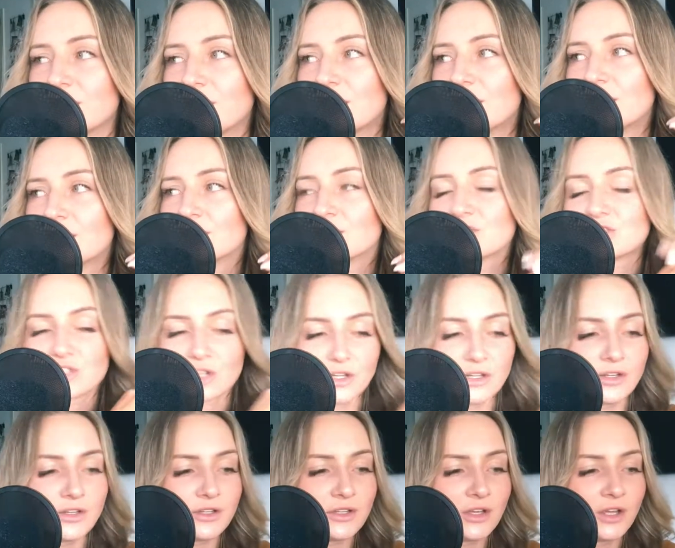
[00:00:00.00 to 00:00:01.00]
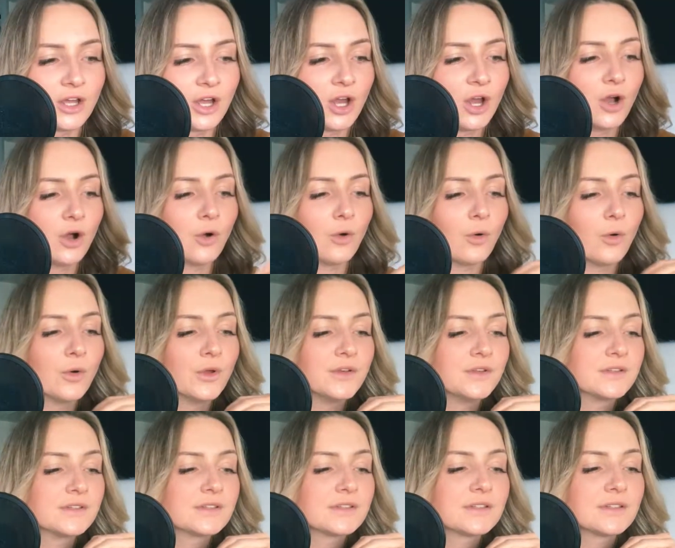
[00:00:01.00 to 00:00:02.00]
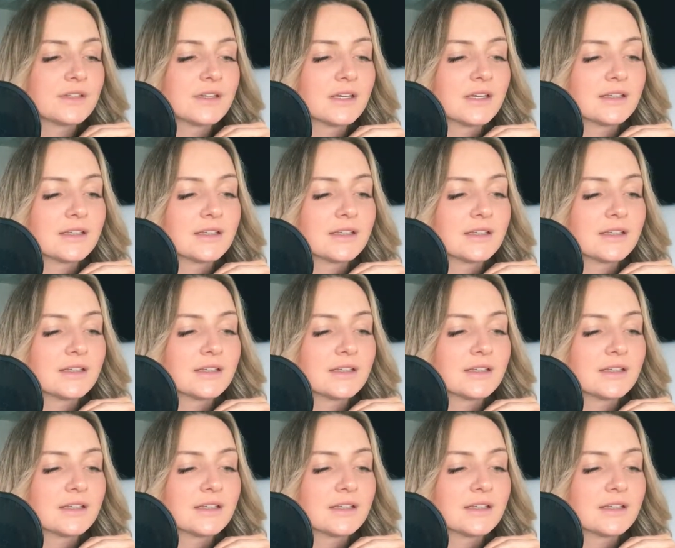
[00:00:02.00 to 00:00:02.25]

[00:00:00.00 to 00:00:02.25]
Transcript: äh, steuern und